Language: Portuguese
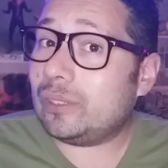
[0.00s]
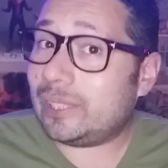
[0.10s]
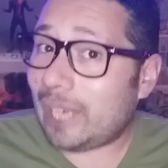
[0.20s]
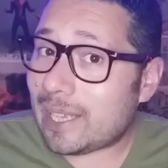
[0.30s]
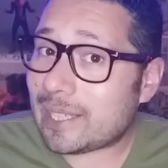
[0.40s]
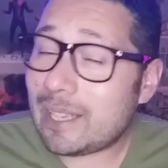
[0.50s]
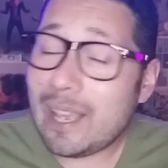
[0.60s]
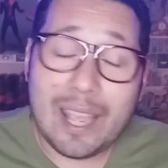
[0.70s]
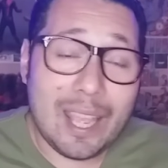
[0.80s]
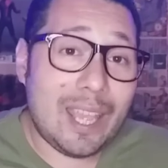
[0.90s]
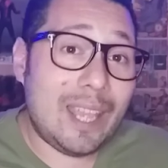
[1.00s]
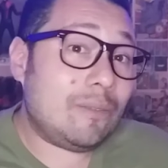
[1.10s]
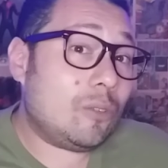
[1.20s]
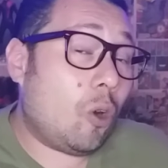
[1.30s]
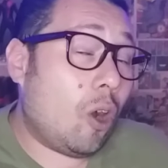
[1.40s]
3. E
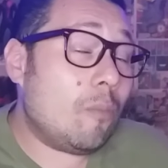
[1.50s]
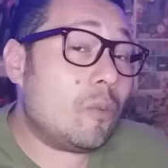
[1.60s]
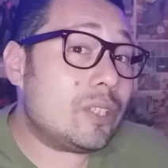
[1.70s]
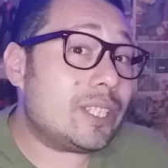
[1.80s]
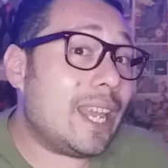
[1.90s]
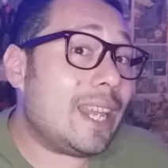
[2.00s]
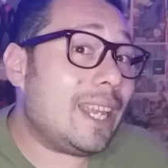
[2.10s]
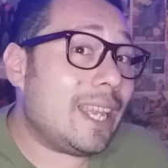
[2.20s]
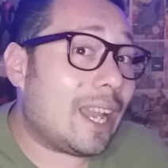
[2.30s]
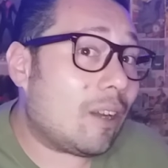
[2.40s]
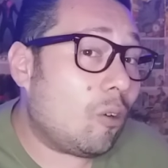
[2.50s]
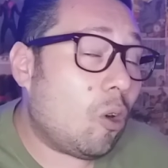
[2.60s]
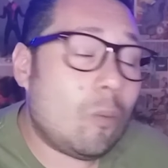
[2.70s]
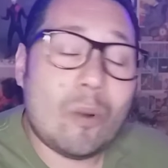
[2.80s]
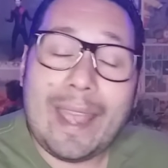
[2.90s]
como seria?
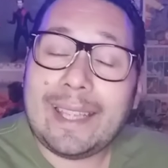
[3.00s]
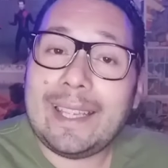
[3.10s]
Como é que